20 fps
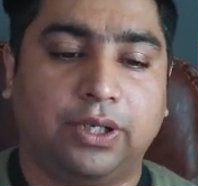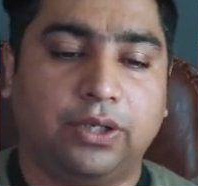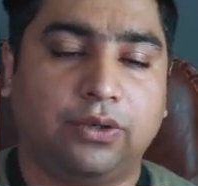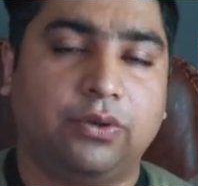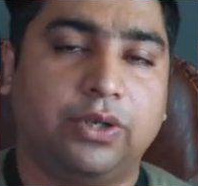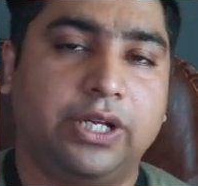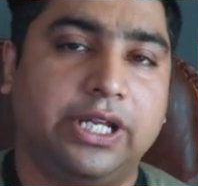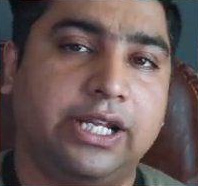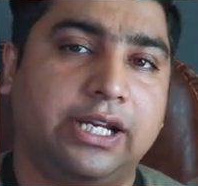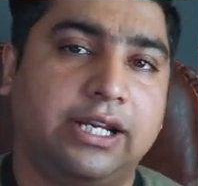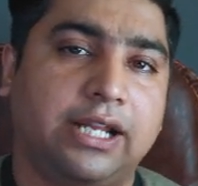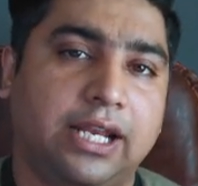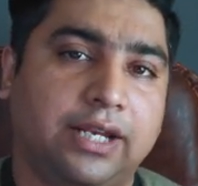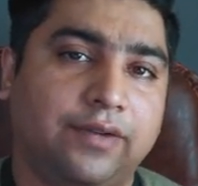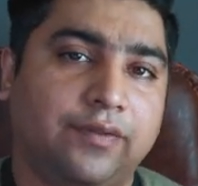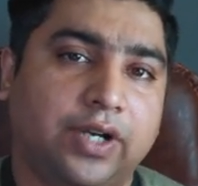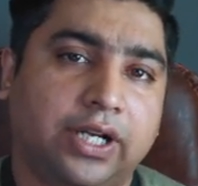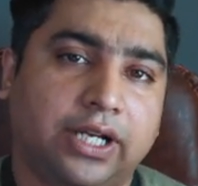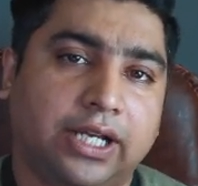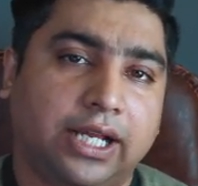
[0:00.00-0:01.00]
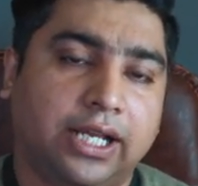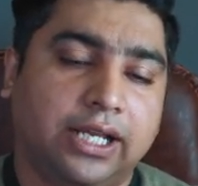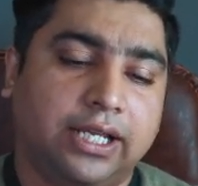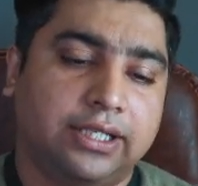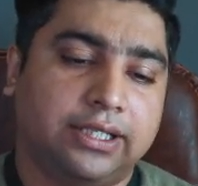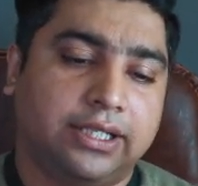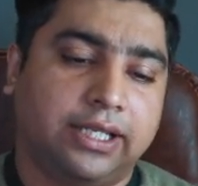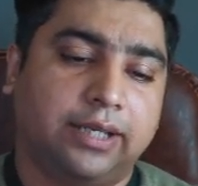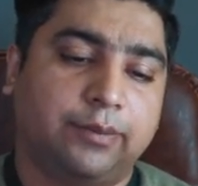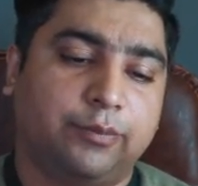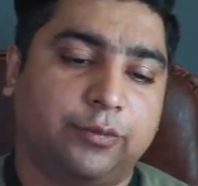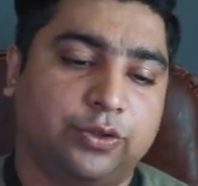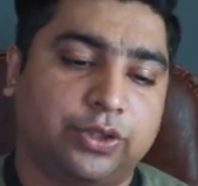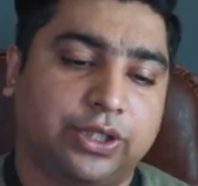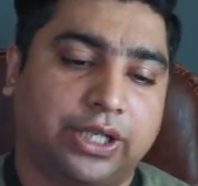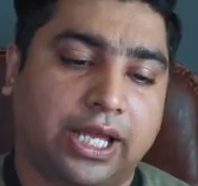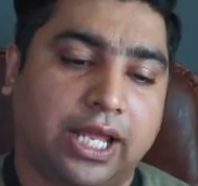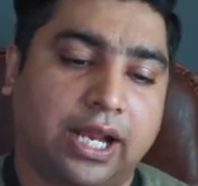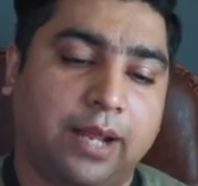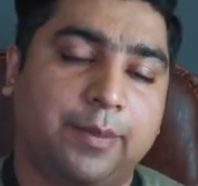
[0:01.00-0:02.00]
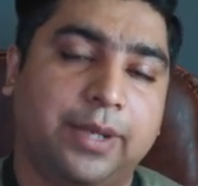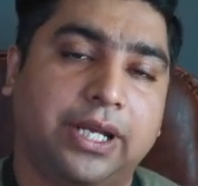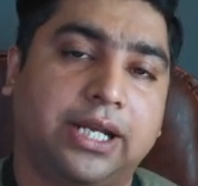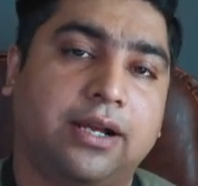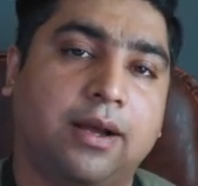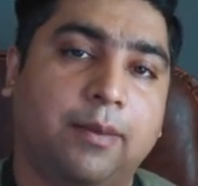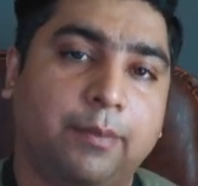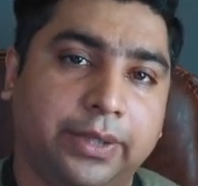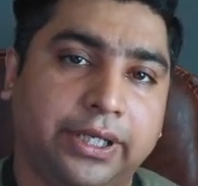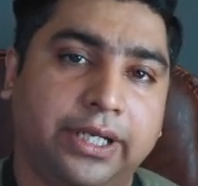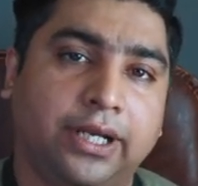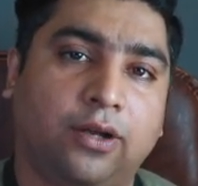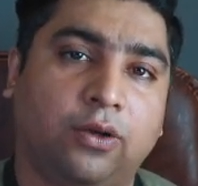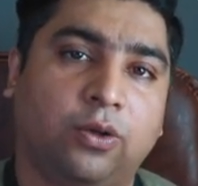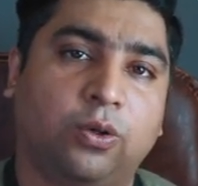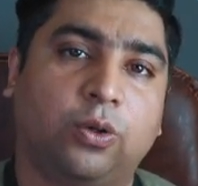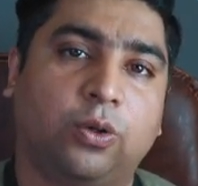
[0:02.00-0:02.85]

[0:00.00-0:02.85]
बिल्कुल इरेलीवेंट है ये मुझे कह रहा है मेरी कंपनी का